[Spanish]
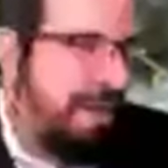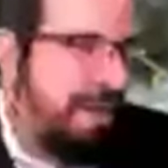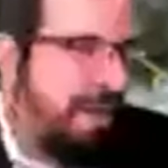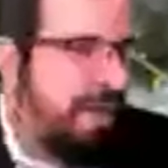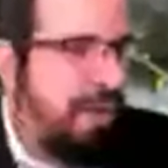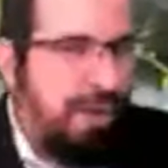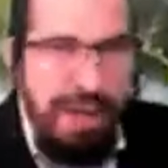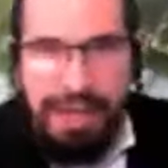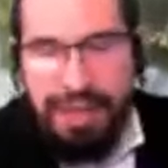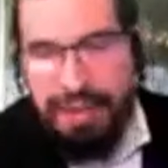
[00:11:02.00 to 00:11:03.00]
Y todo
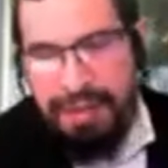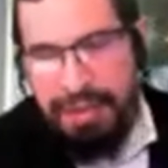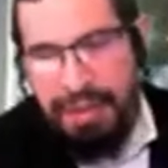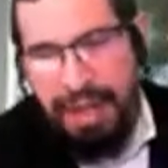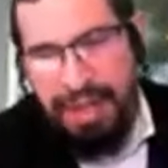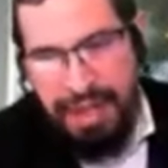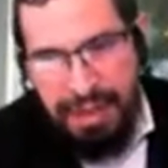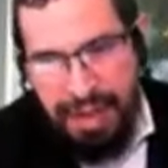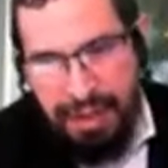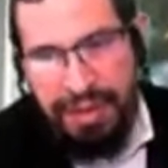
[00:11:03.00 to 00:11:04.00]
eso, a
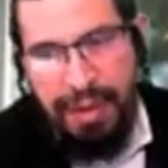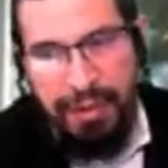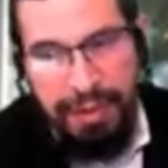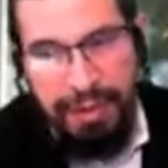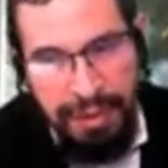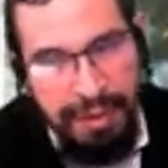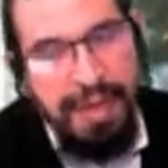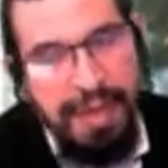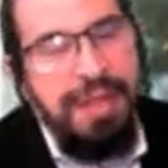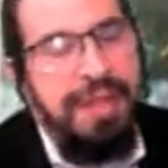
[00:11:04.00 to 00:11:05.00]
te lo da uno,
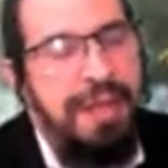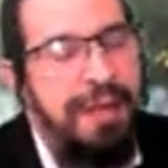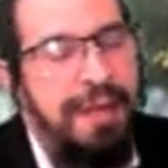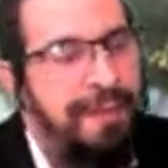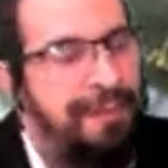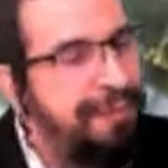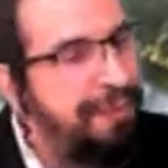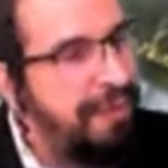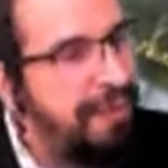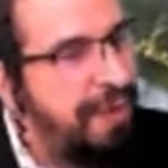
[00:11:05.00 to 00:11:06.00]
¿sí?
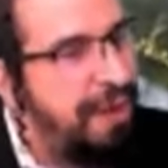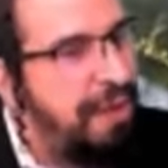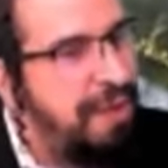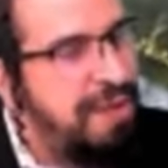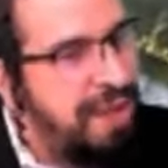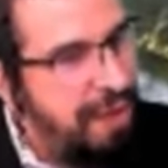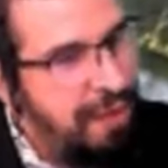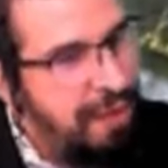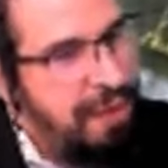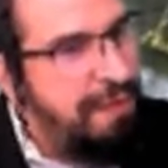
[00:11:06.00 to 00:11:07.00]
Con
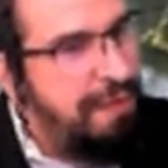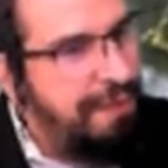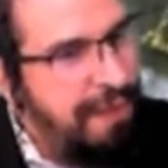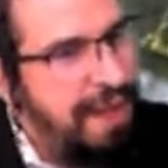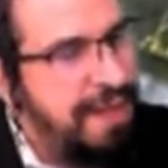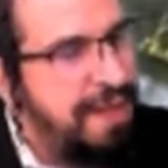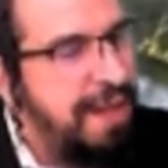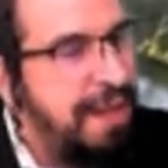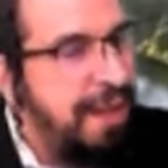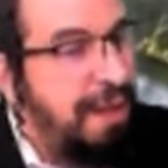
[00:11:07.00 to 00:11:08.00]
salud, con
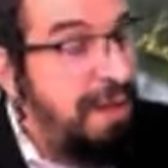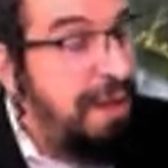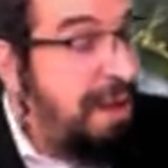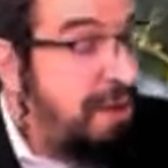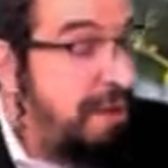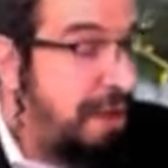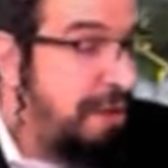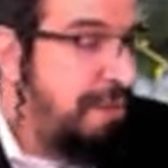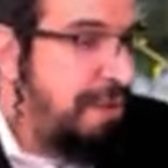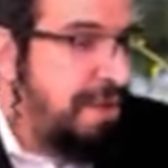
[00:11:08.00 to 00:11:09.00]
fuerza. A mí me ha
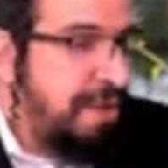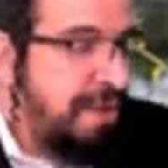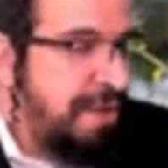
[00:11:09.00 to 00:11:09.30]
ayudado mucho.